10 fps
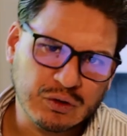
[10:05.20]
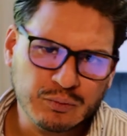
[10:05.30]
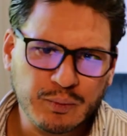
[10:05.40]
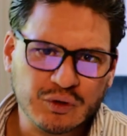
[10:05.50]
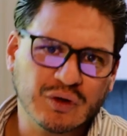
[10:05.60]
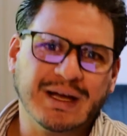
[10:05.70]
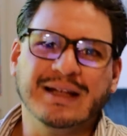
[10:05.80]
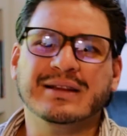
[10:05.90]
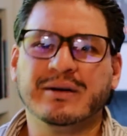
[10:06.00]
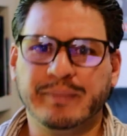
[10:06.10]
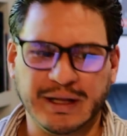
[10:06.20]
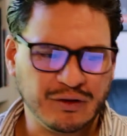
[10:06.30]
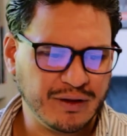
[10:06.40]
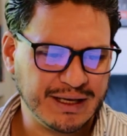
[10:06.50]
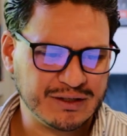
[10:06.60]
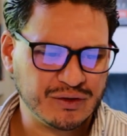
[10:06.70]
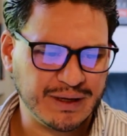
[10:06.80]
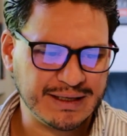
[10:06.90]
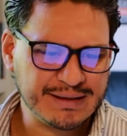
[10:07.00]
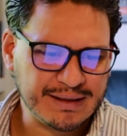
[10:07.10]
Un poco que interpreto de eso
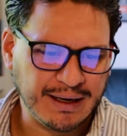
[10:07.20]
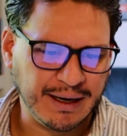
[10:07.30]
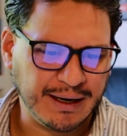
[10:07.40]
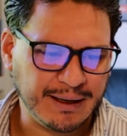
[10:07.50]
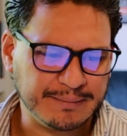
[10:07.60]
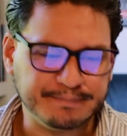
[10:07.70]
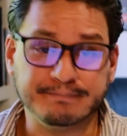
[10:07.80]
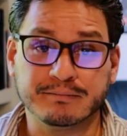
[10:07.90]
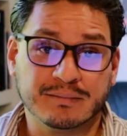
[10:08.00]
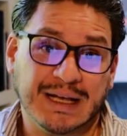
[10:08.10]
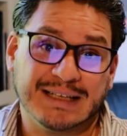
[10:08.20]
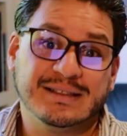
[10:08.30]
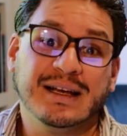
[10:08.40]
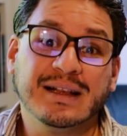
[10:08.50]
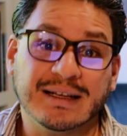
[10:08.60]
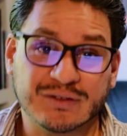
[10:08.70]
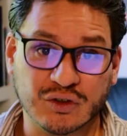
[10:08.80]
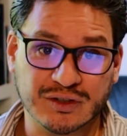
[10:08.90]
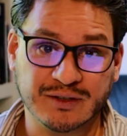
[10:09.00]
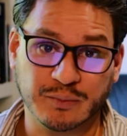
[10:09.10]
es em, hacer las
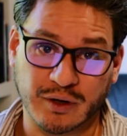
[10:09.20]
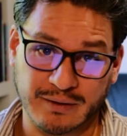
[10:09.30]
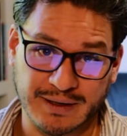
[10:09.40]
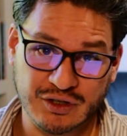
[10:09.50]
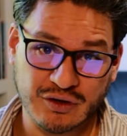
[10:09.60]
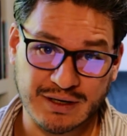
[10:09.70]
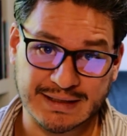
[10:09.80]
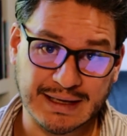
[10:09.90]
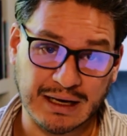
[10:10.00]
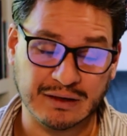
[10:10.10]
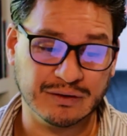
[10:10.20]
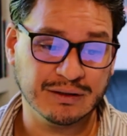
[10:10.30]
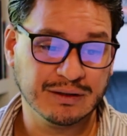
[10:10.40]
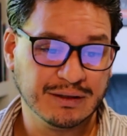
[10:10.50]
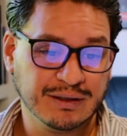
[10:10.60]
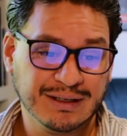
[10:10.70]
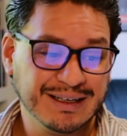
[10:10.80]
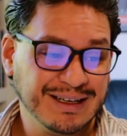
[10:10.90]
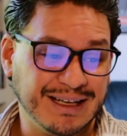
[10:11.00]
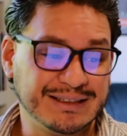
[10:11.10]
cosas por diversión es algo.
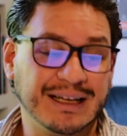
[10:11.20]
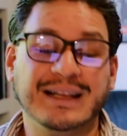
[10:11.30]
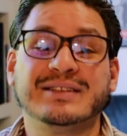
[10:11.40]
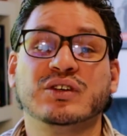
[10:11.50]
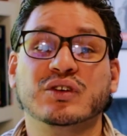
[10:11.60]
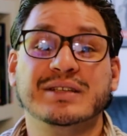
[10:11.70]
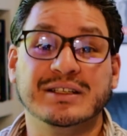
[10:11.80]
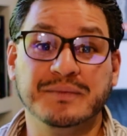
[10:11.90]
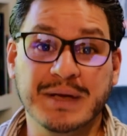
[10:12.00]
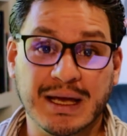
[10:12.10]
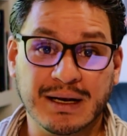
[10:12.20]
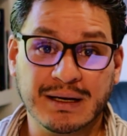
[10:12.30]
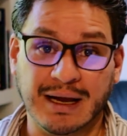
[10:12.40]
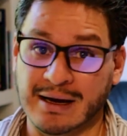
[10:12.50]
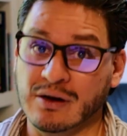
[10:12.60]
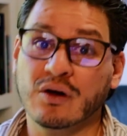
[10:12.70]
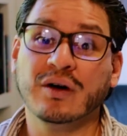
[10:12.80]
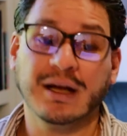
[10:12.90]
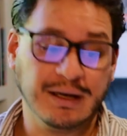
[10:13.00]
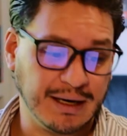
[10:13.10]
Hacer las cosas bien en lo
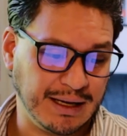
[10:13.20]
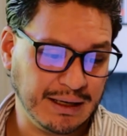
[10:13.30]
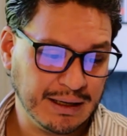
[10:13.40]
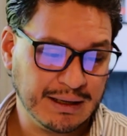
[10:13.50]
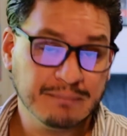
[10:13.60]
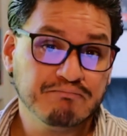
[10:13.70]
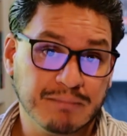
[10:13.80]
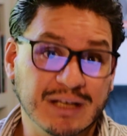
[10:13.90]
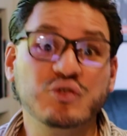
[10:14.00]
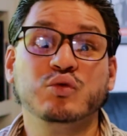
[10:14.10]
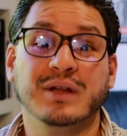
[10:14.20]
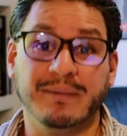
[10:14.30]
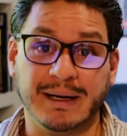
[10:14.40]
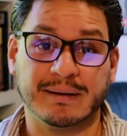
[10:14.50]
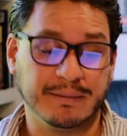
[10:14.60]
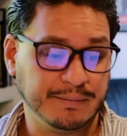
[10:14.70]
general es un deber.